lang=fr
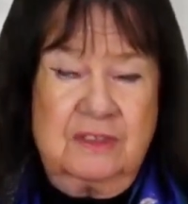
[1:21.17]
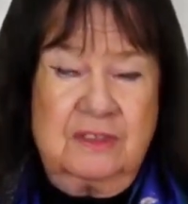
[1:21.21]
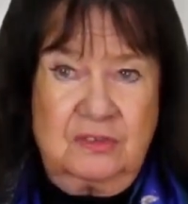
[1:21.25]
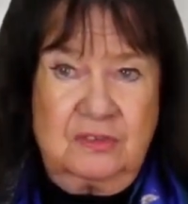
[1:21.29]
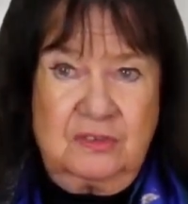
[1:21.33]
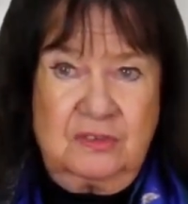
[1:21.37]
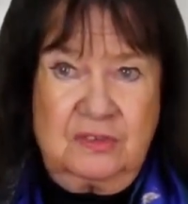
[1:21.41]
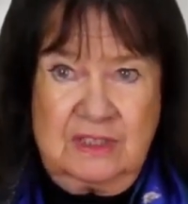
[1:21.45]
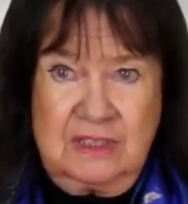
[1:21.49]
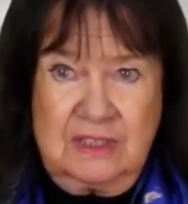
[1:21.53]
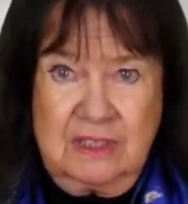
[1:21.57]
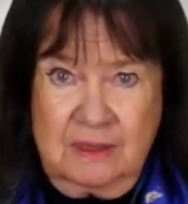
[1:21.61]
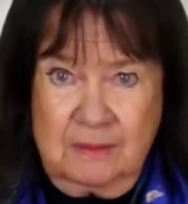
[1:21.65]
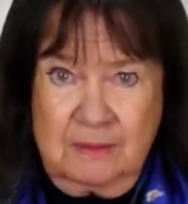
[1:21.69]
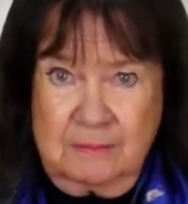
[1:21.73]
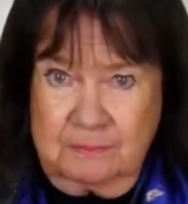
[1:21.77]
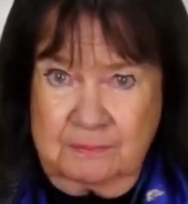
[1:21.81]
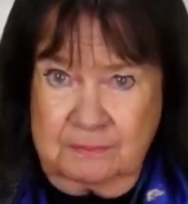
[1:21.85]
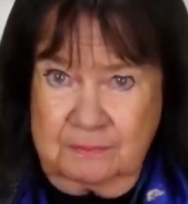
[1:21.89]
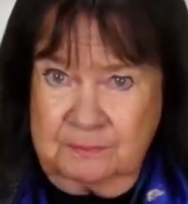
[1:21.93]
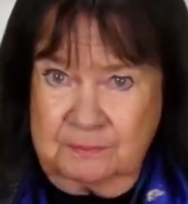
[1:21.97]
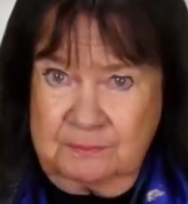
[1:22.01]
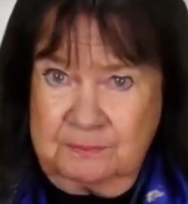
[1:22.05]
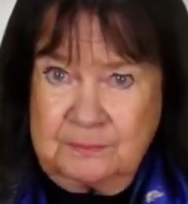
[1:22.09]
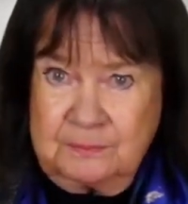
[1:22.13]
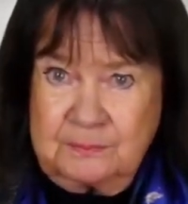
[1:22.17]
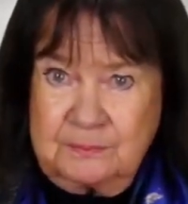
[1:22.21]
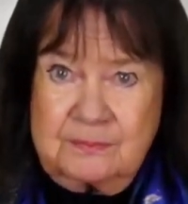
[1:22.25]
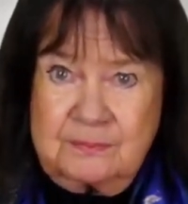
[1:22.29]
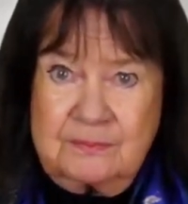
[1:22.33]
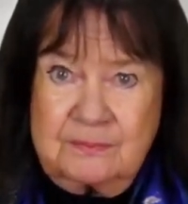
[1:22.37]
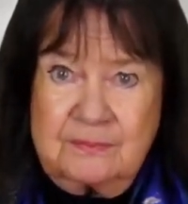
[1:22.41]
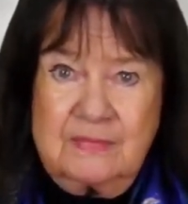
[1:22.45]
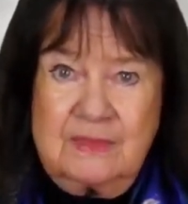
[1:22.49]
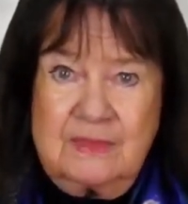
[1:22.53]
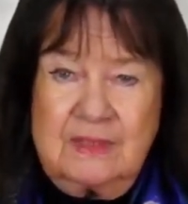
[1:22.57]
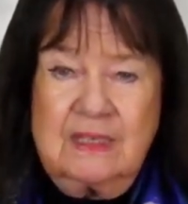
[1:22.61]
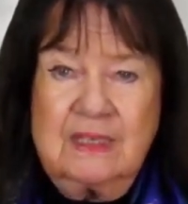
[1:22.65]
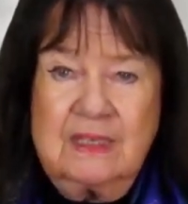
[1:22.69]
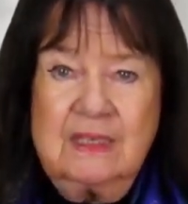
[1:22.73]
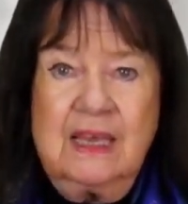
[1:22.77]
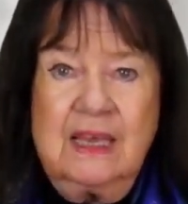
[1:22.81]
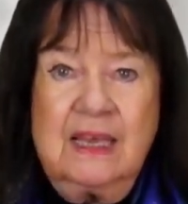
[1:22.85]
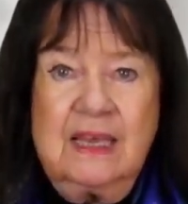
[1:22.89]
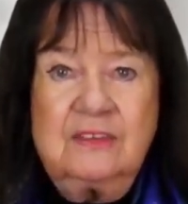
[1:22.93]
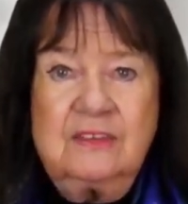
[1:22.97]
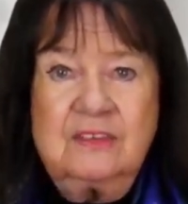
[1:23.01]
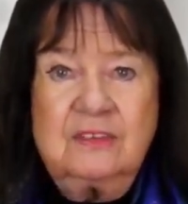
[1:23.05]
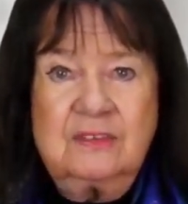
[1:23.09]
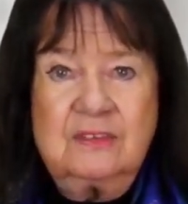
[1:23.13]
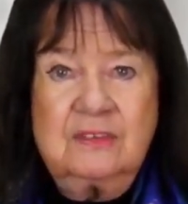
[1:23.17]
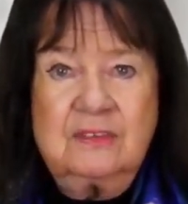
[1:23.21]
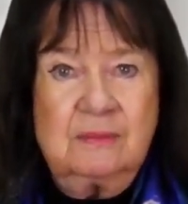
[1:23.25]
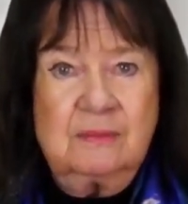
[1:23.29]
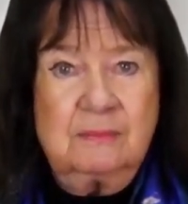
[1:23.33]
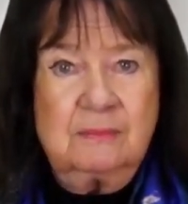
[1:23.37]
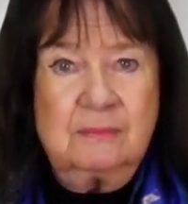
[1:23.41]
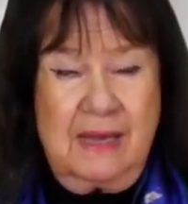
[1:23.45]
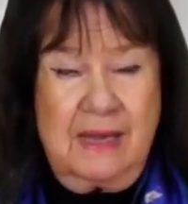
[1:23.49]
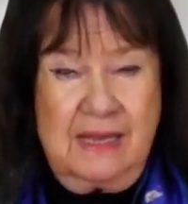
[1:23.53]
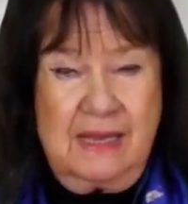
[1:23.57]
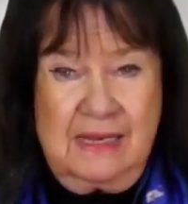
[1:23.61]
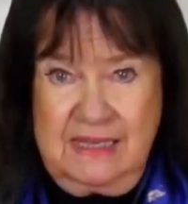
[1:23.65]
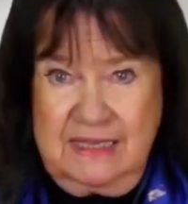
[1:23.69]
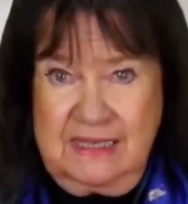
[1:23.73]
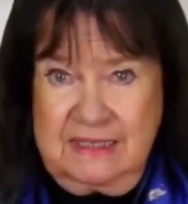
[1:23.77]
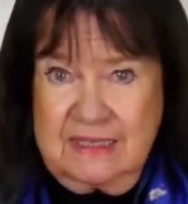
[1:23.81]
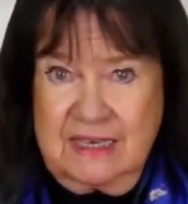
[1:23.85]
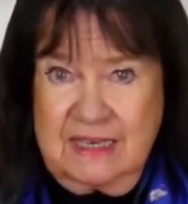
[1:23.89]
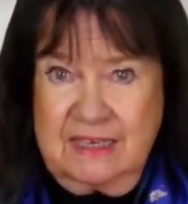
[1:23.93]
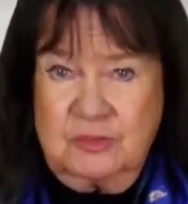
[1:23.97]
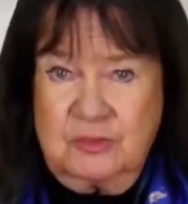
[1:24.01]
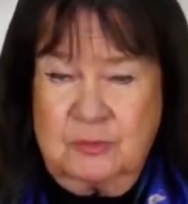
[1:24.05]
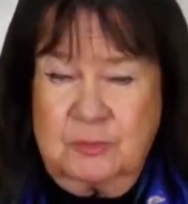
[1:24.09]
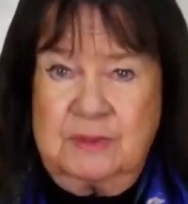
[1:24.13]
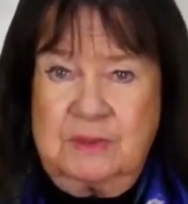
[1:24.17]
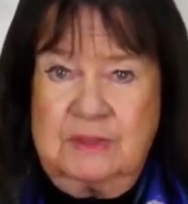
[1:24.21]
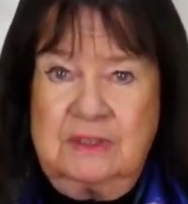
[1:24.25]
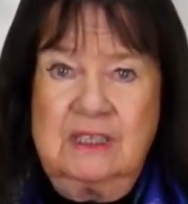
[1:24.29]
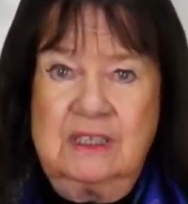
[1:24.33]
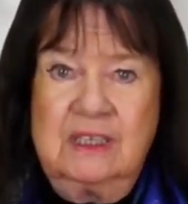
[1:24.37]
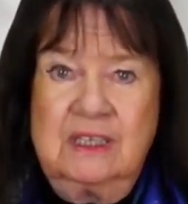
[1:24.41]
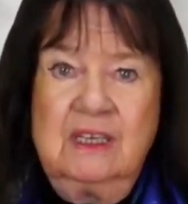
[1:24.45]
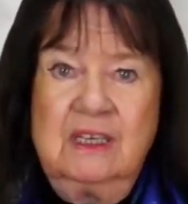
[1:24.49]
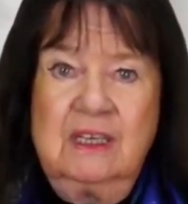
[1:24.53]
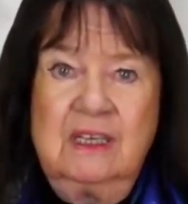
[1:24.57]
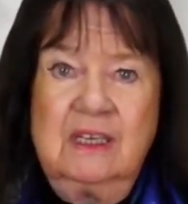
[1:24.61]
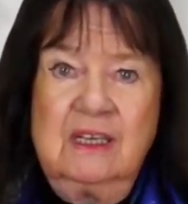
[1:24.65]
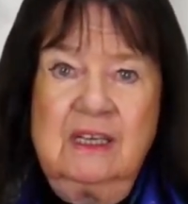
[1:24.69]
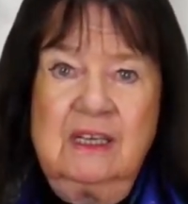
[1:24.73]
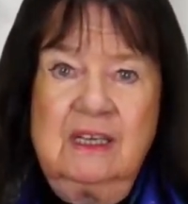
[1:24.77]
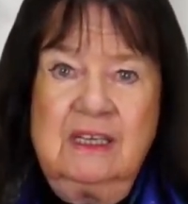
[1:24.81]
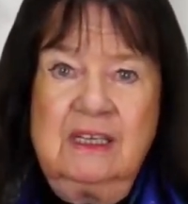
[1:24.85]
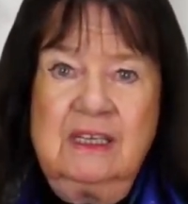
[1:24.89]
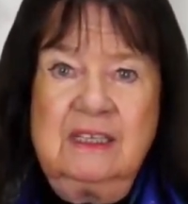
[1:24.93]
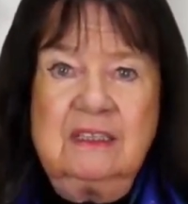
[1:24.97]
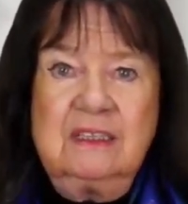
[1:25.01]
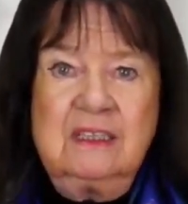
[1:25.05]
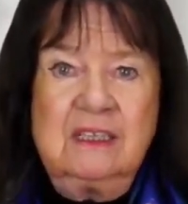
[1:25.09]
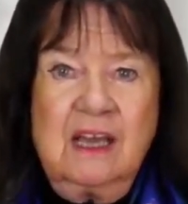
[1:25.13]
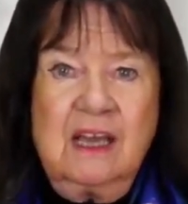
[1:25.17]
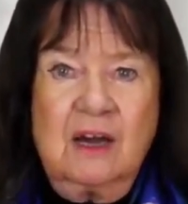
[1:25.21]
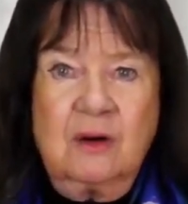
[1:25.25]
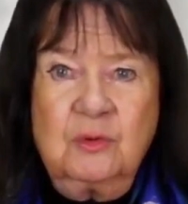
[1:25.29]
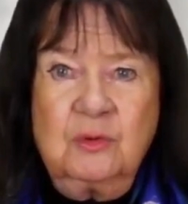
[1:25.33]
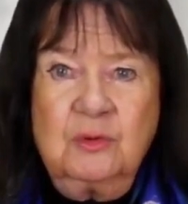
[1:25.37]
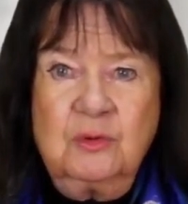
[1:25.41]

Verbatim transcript: avait déjà annoncé avec prescience en août 1971